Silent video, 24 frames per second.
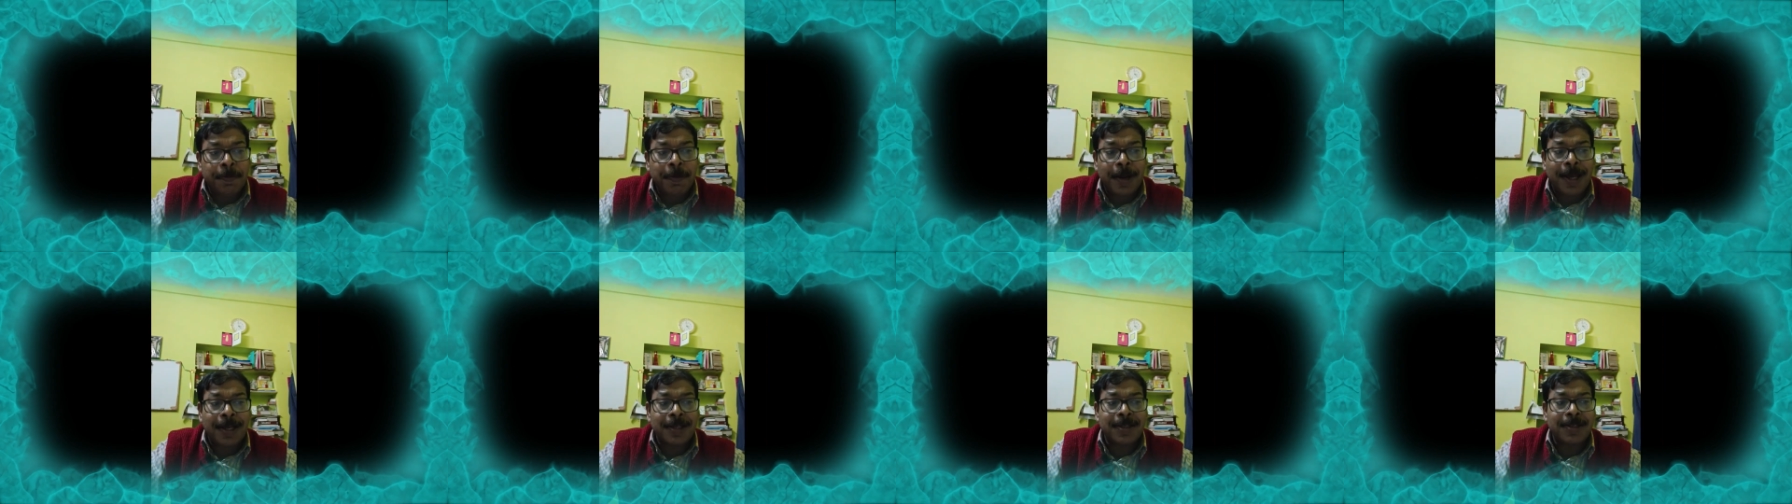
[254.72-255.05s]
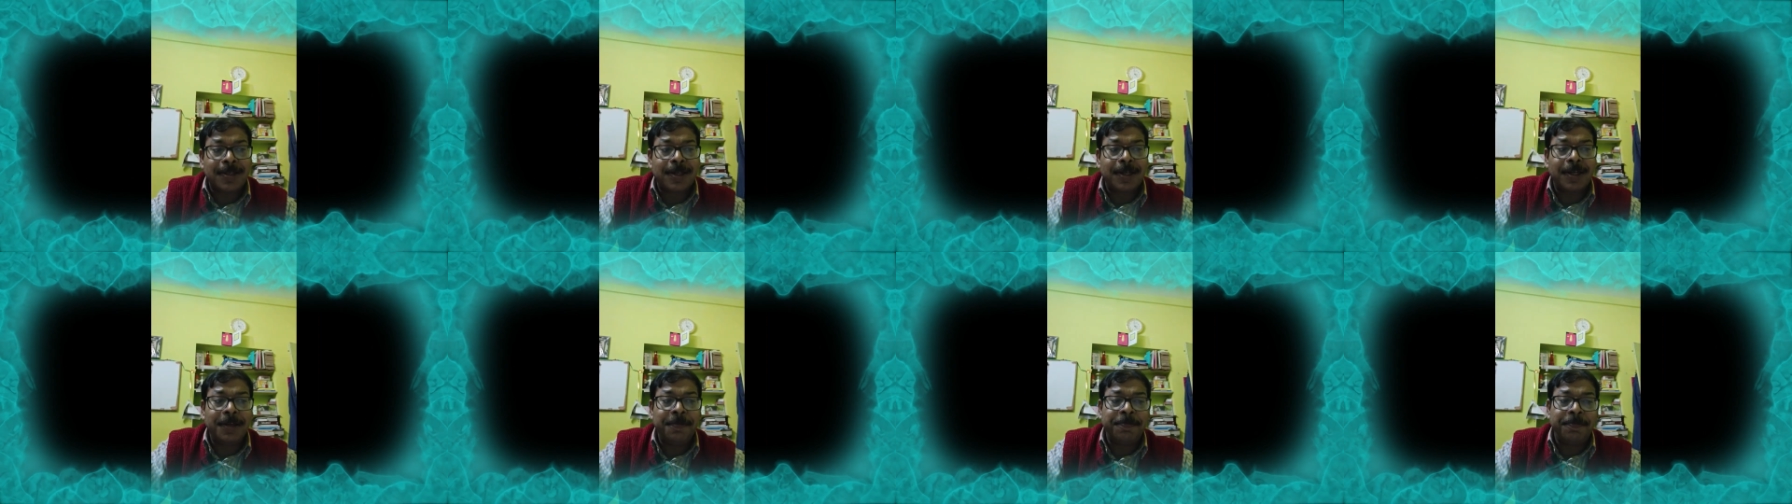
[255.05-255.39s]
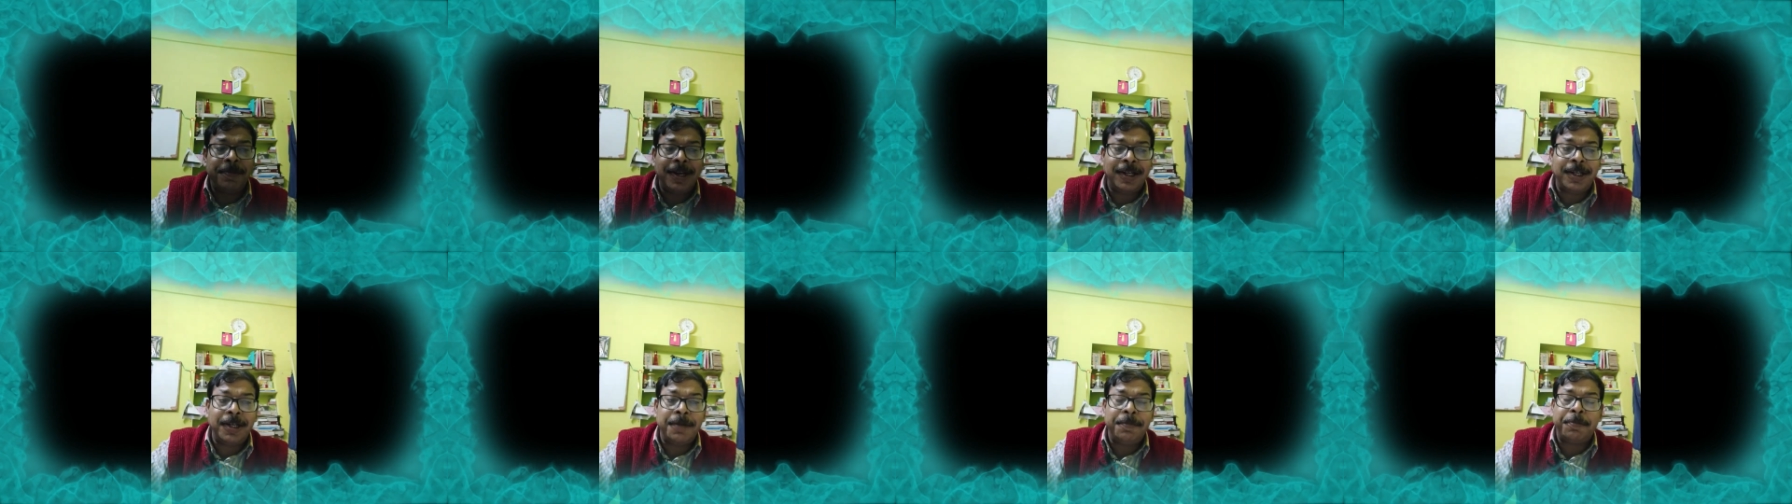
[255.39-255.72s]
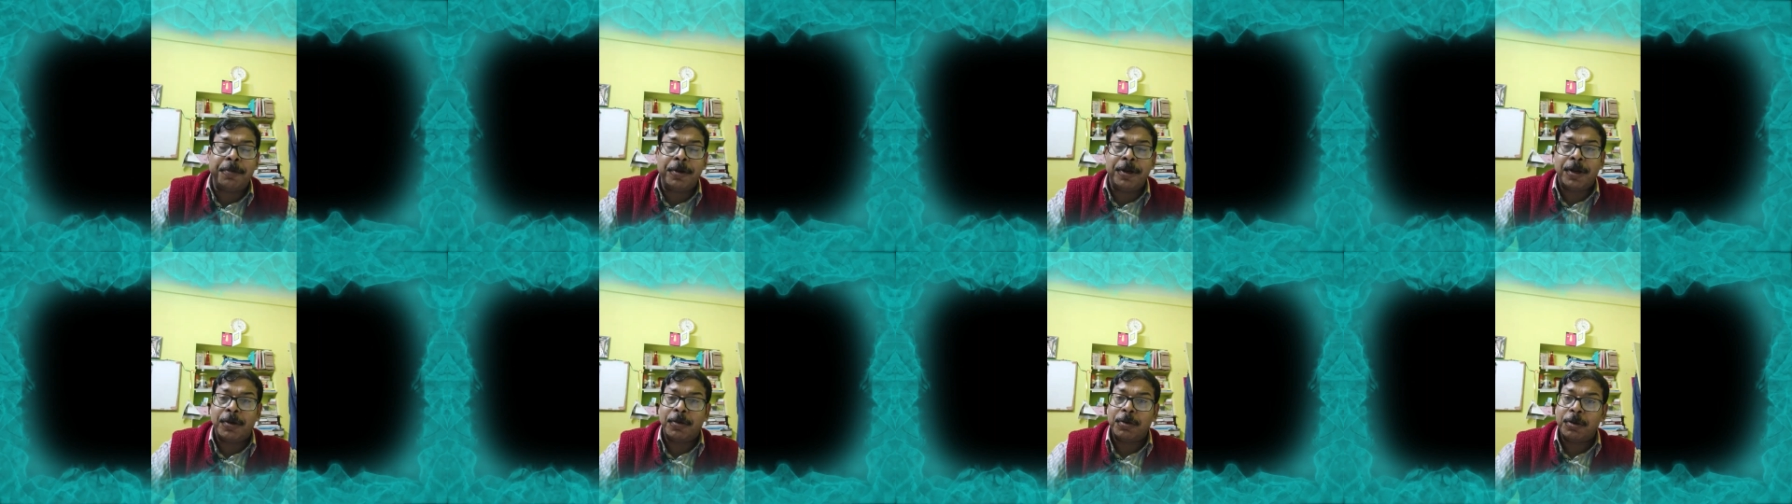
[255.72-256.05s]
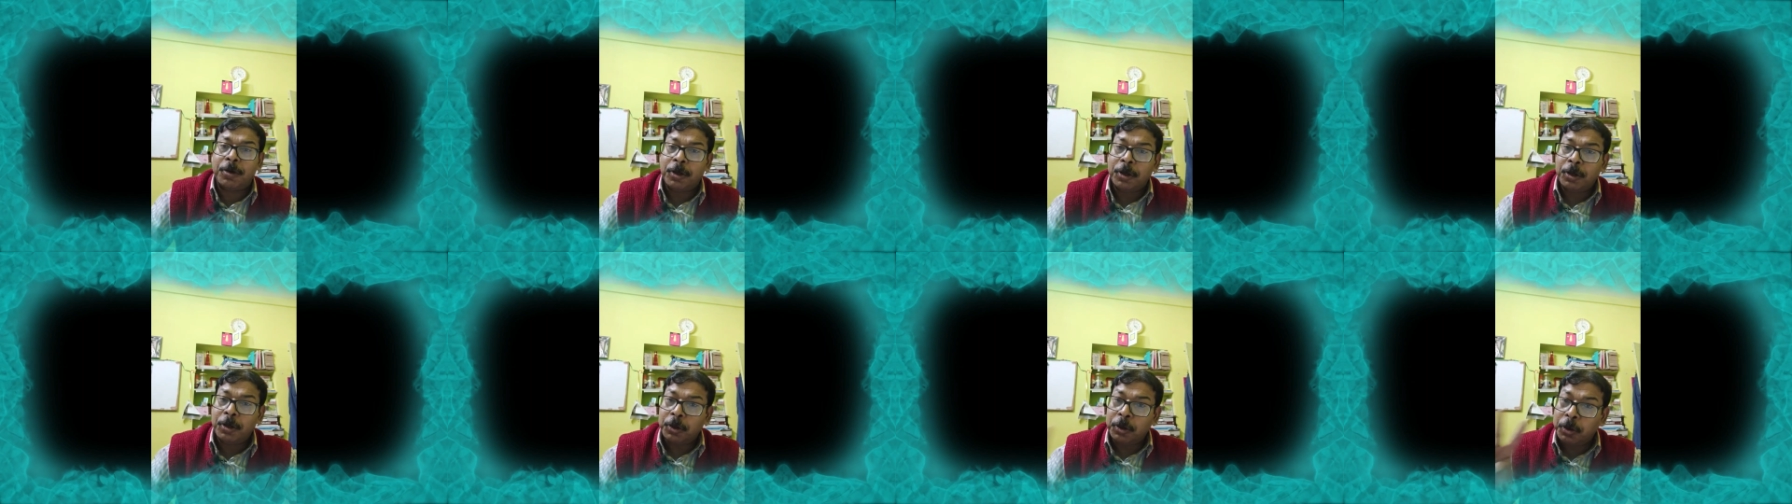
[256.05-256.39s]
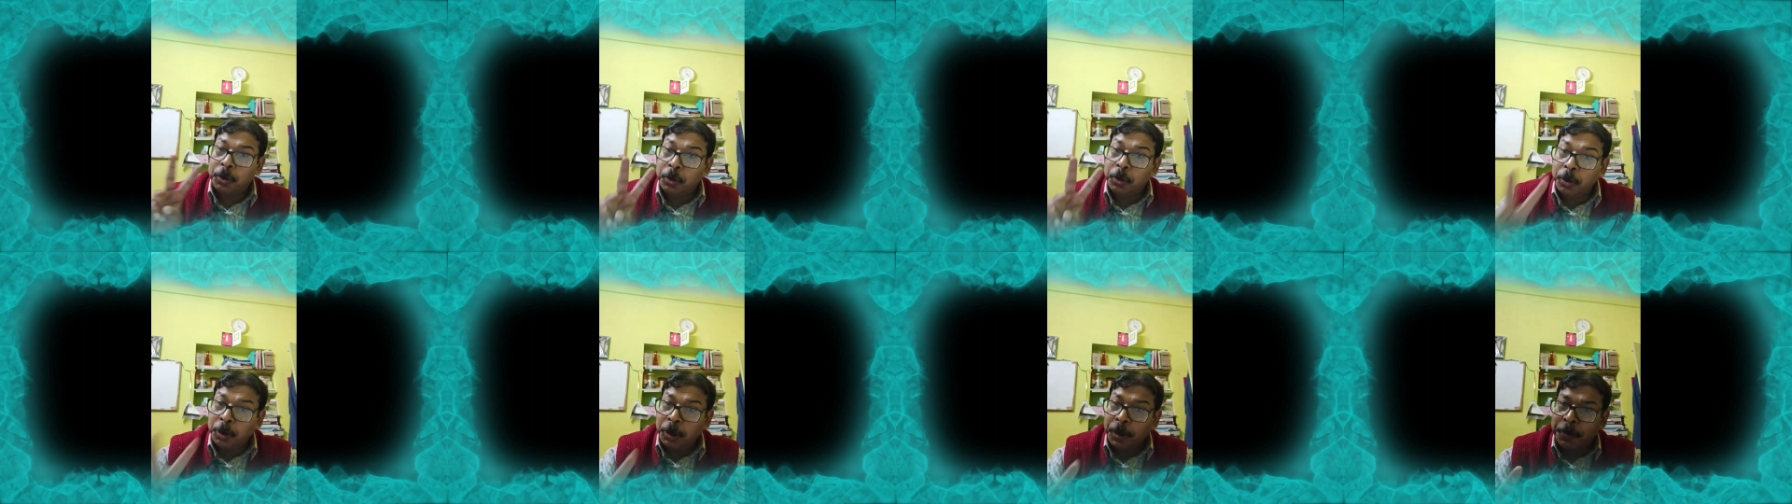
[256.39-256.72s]
প্লাস রিফ্লেকটিভ প্রোনাউন
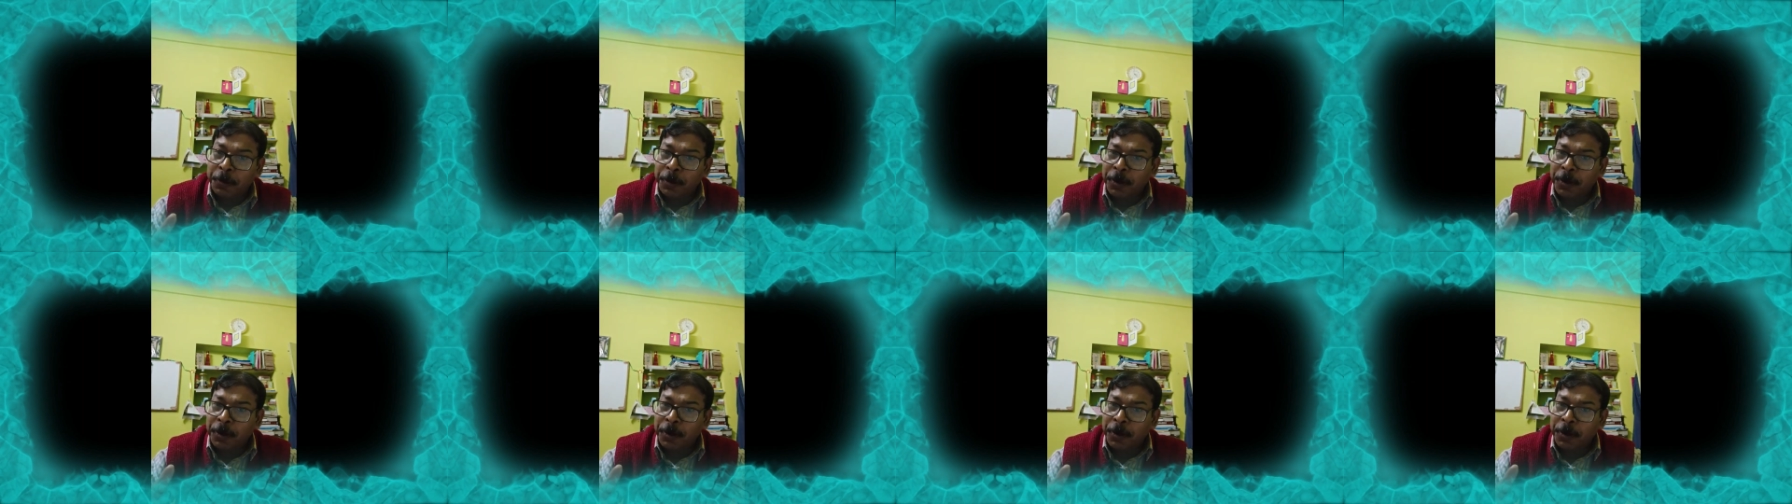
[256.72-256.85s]
দুটো